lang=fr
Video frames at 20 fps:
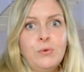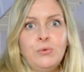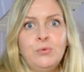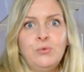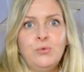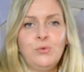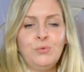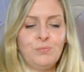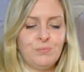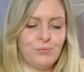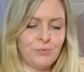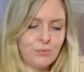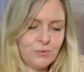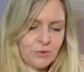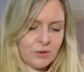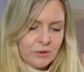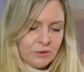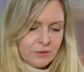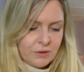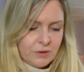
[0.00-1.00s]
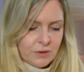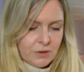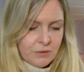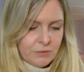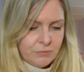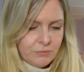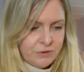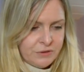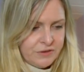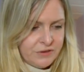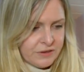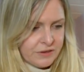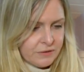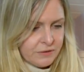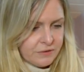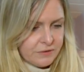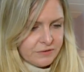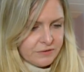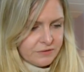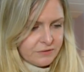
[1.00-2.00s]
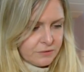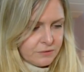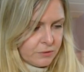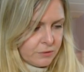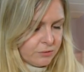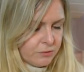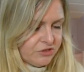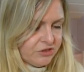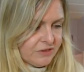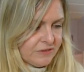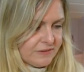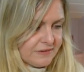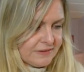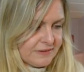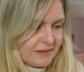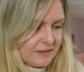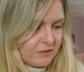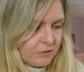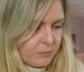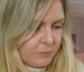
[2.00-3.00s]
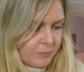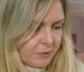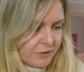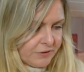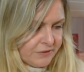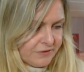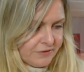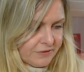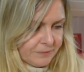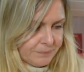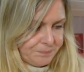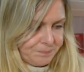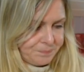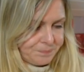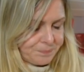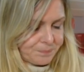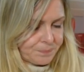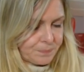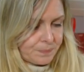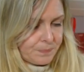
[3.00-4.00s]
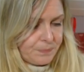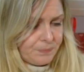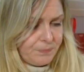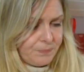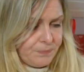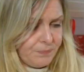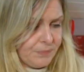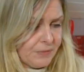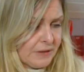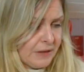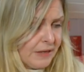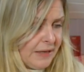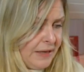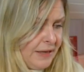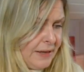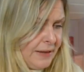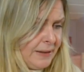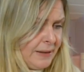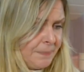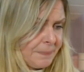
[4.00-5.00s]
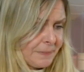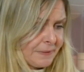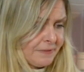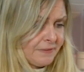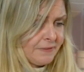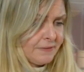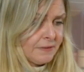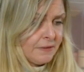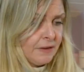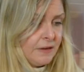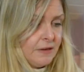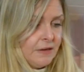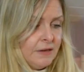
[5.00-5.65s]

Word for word: menu pour vous dire ce que contient cette box et les prix.